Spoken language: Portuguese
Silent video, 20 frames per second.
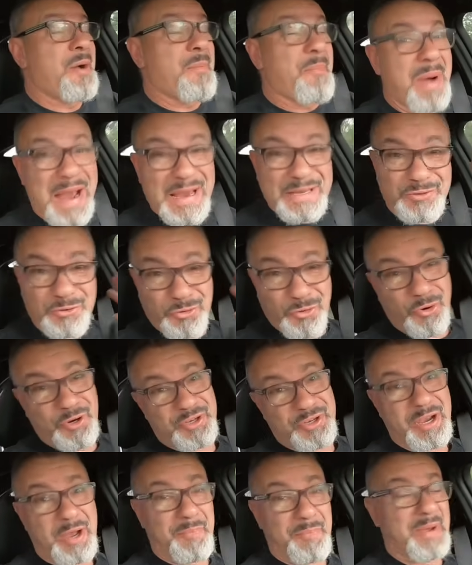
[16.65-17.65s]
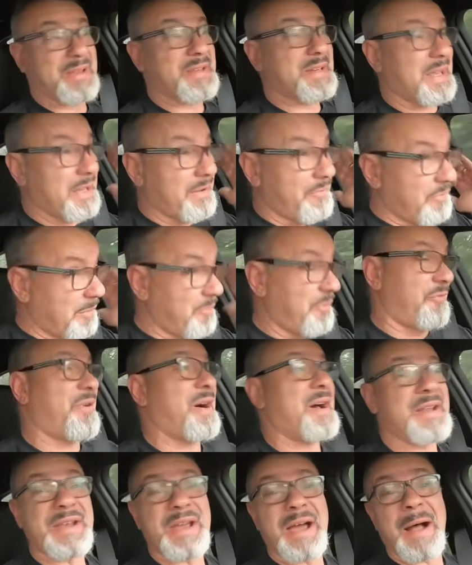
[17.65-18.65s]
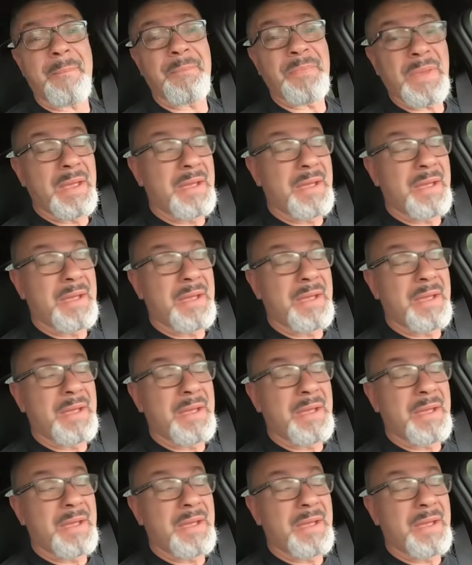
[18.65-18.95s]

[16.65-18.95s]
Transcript: Mas hoje, rapaziada, vamos variar.